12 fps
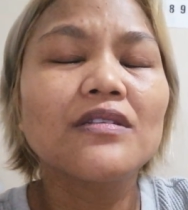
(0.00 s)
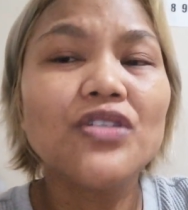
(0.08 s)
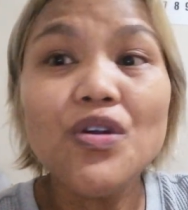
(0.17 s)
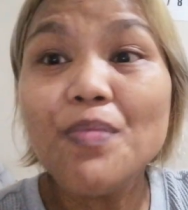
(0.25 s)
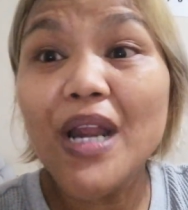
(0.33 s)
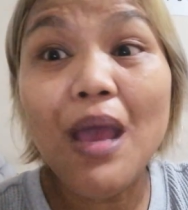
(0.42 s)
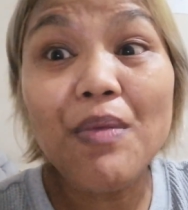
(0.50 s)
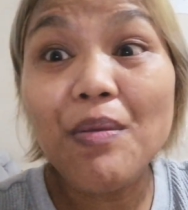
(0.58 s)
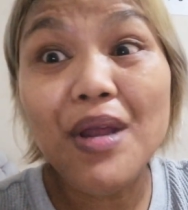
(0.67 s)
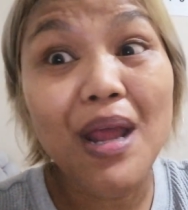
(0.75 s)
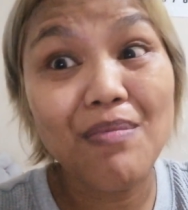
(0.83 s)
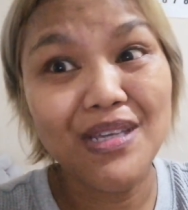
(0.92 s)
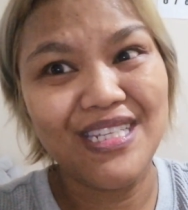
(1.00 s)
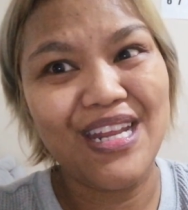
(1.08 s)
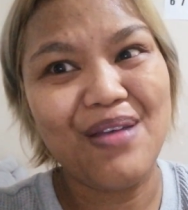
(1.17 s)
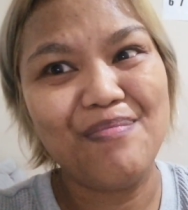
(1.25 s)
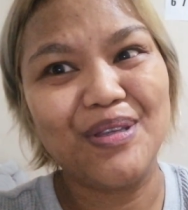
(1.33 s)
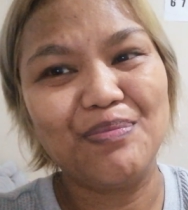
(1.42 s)
Sir, maraming maraming
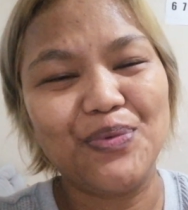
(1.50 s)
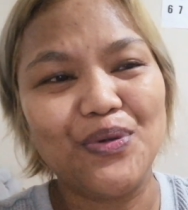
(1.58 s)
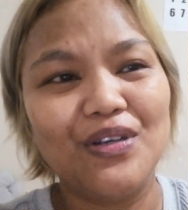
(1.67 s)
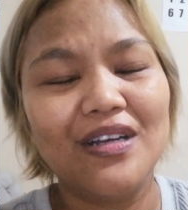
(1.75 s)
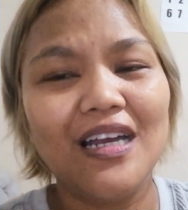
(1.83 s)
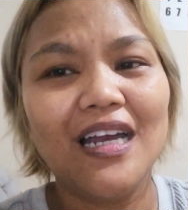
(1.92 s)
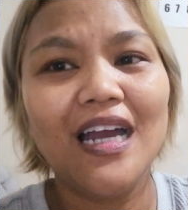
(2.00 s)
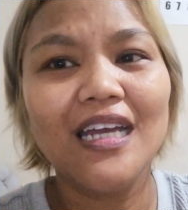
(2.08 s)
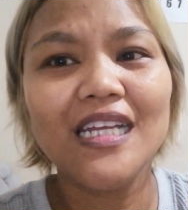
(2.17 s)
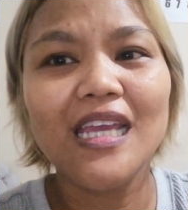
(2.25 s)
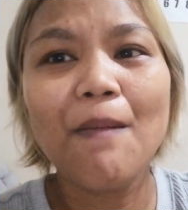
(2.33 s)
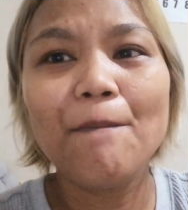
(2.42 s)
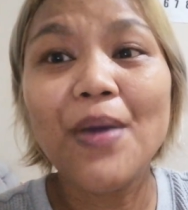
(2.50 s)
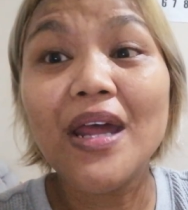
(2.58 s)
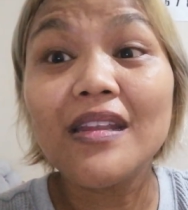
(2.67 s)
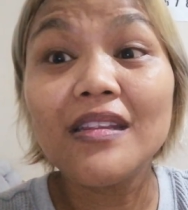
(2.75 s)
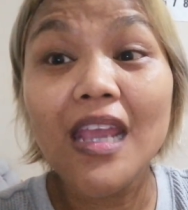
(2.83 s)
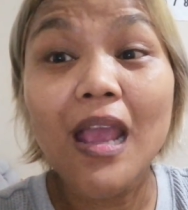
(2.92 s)
salamat po. Uh, naging
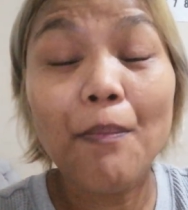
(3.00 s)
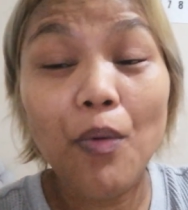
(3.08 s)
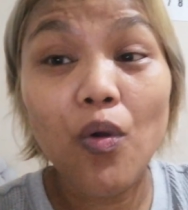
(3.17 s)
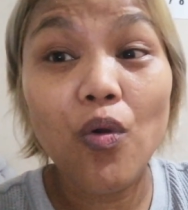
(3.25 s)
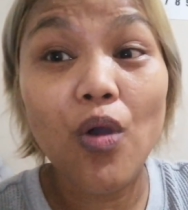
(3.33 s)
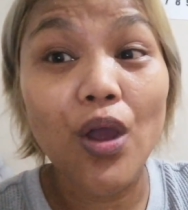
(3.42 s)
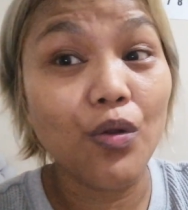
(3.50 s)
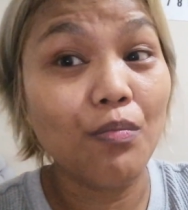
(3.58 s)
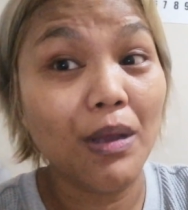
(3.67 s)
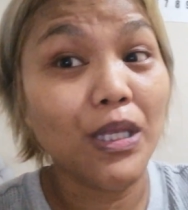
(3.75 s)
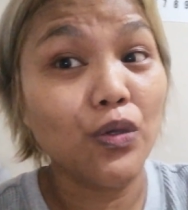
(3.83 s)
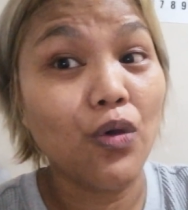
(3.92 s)
party ka po kung ano man